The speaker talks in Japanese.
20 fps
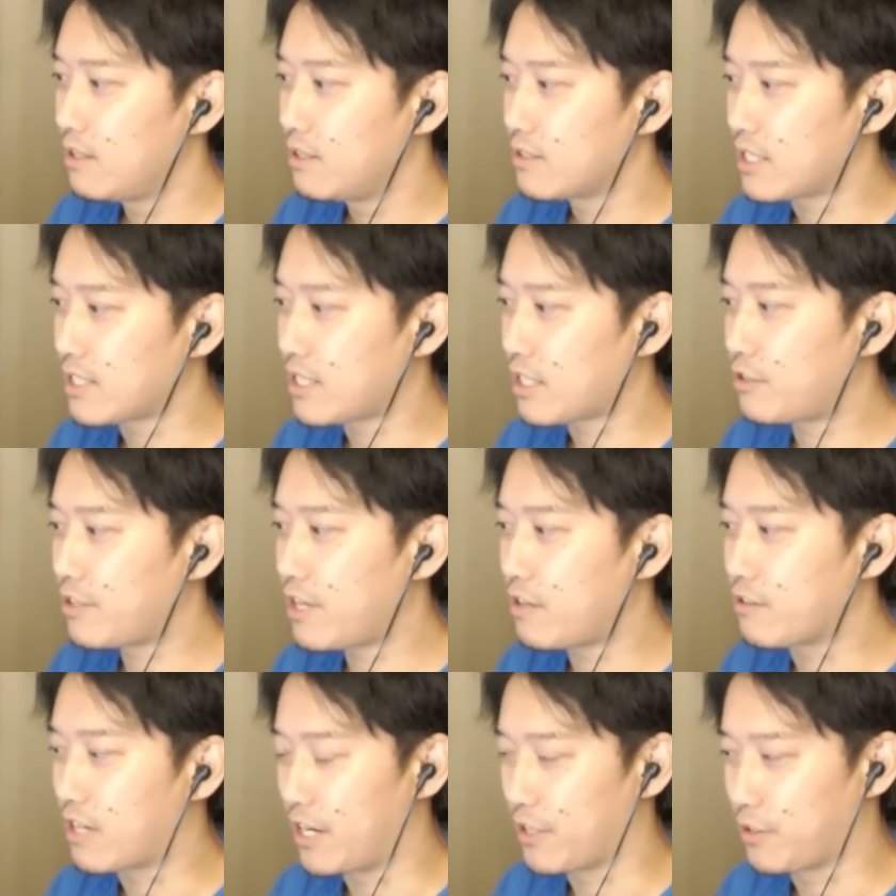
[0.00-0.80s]
ささく
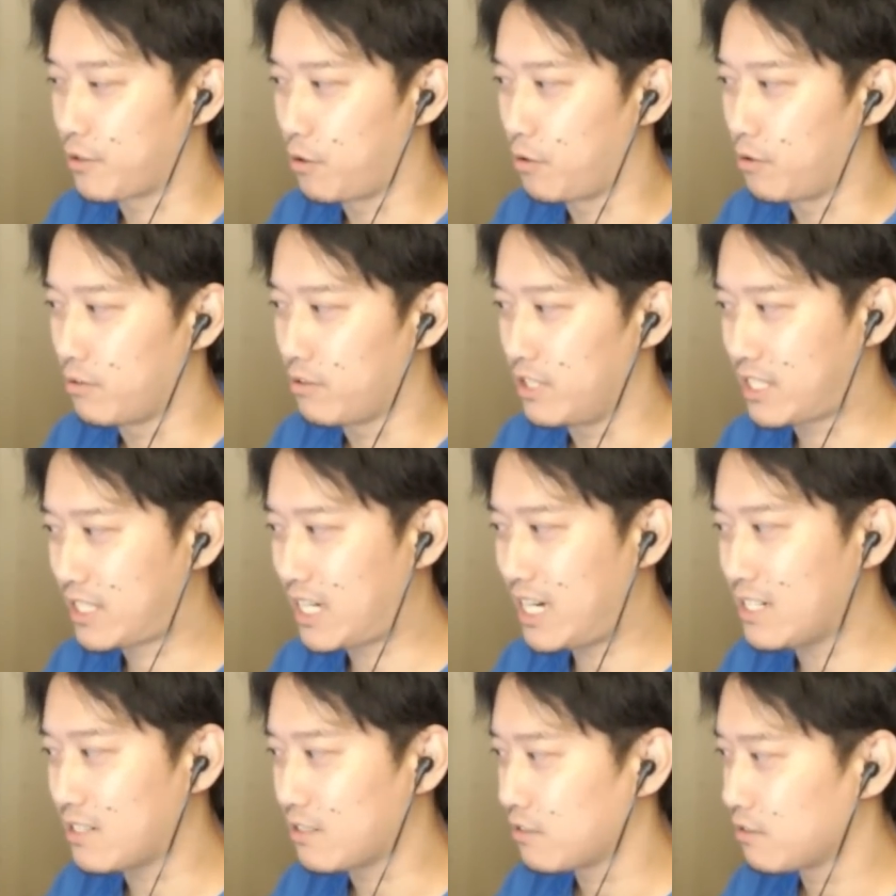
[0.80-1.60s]
れある回答。い
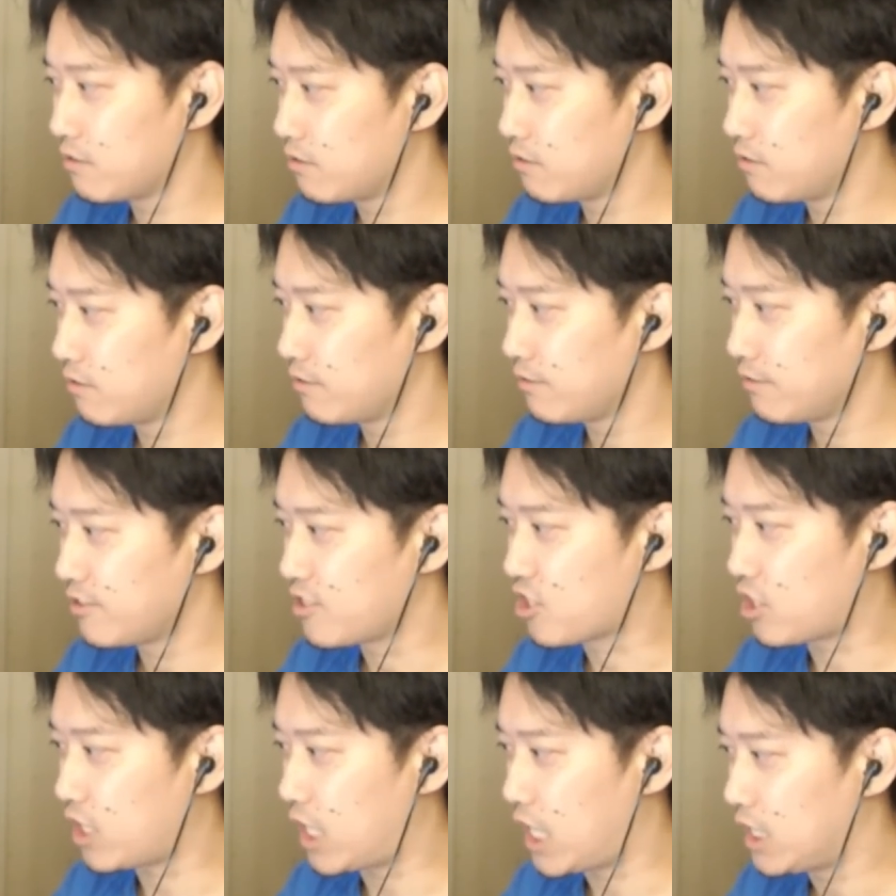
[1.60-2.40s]
かん
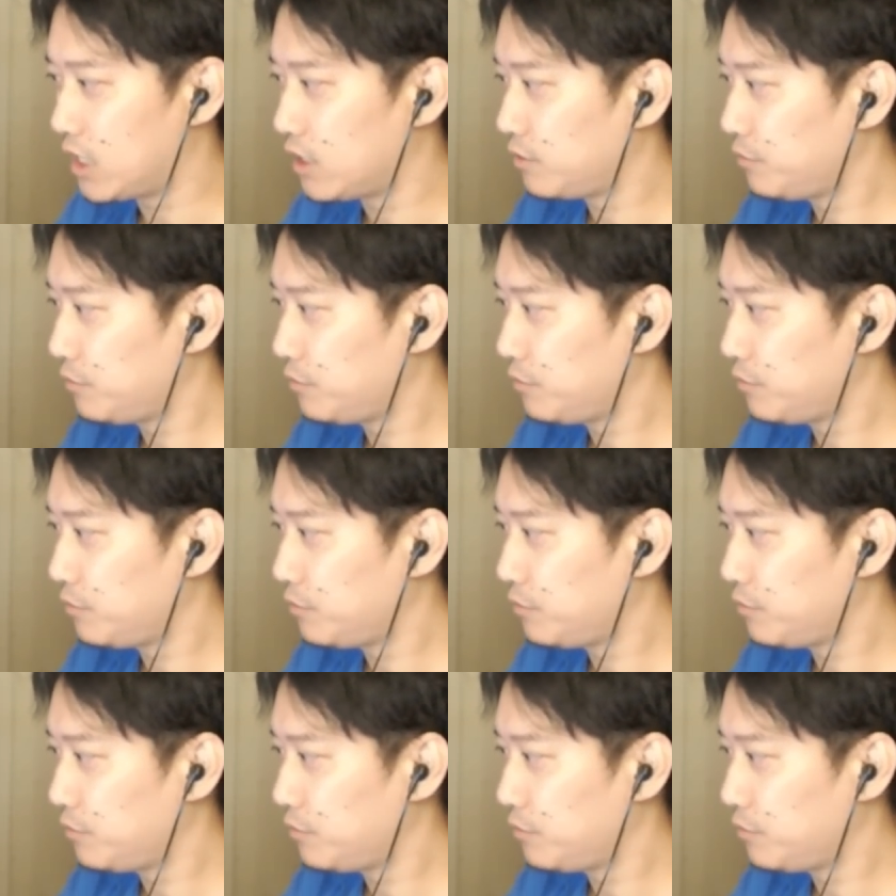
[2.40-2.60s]
ちく